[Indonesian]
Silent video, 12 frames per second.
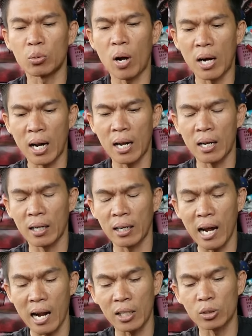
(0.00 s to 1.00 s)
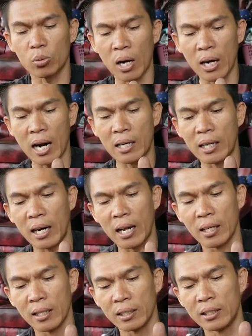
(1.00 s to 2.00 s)
suara ke arah suara
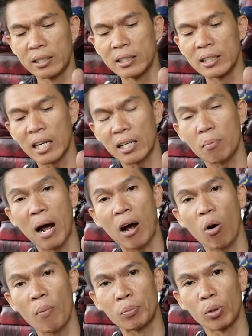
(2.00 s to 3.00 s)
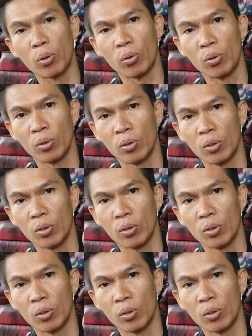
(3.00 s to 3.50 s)
adalah di sini ada mangkok mas bro